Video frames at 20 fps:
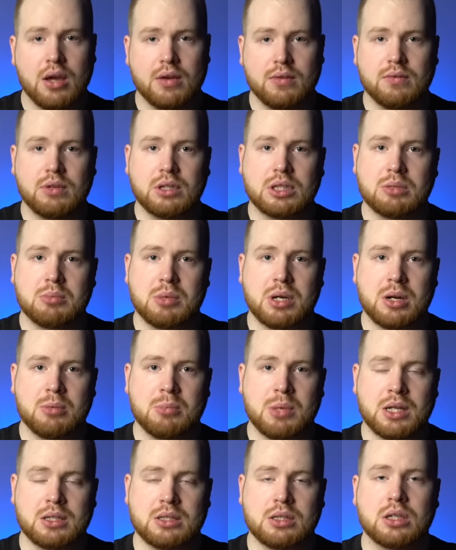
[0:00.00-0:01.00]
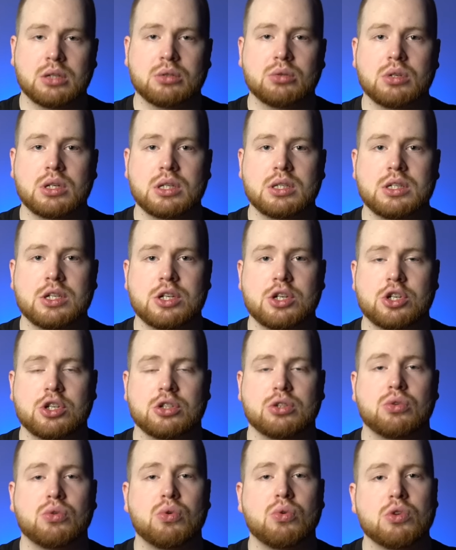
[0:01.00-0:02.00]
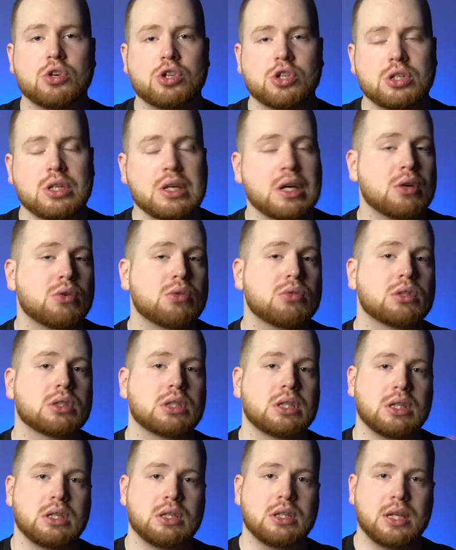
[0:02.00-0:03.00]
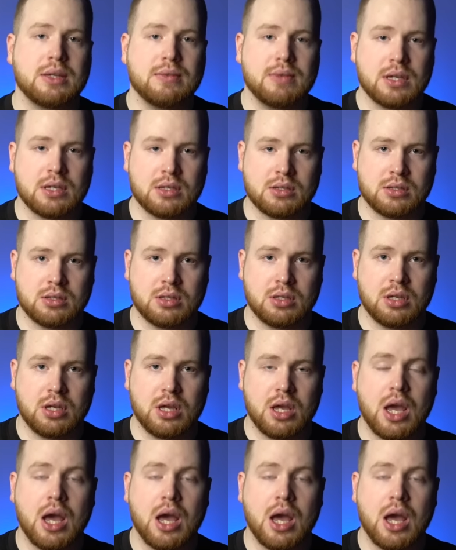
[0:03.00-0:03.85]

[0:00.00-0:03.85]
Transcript: в этом аромате, который держит кожаный аккорд и древесный.